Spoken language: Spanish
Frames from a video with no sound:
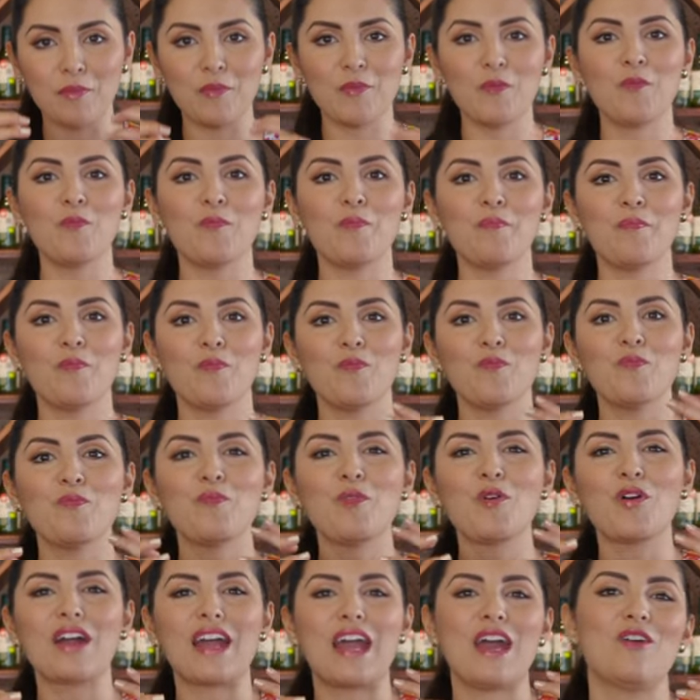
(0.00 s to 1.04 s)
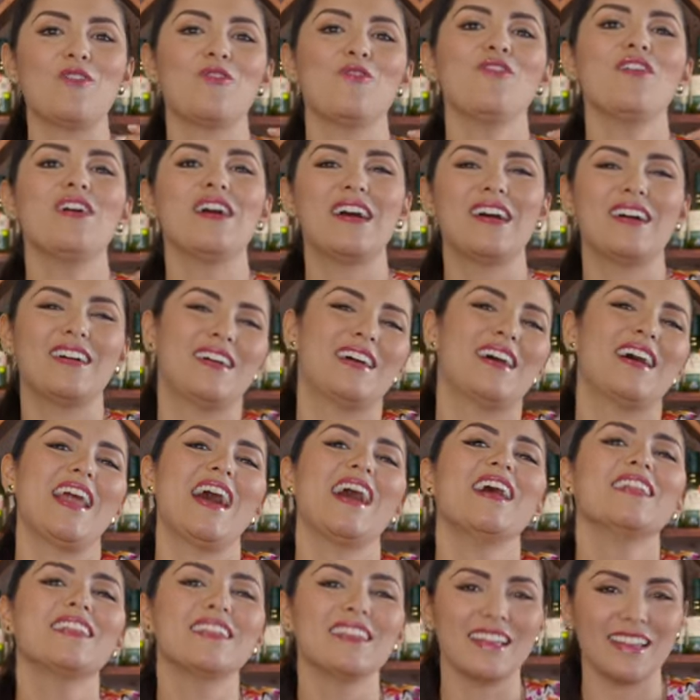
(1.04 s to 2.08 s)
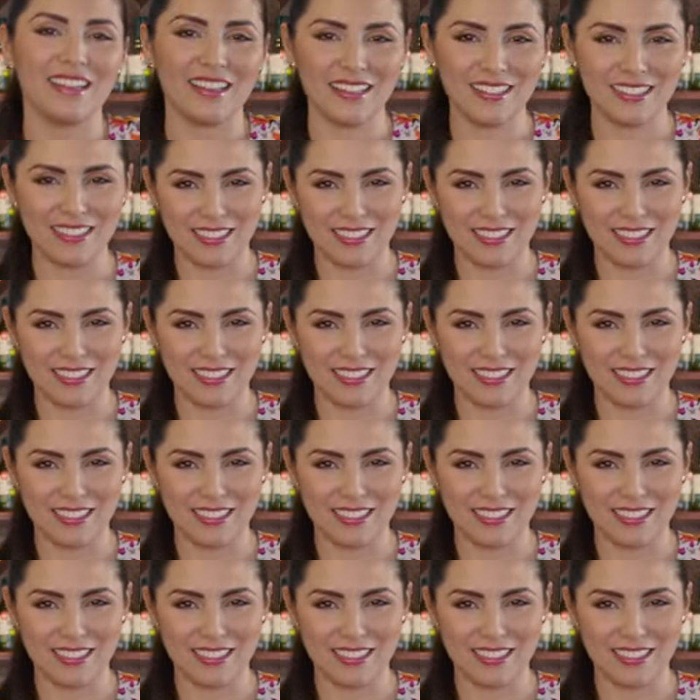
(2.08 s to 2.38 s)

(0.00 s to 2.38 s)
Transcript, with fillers: un, bocado grande.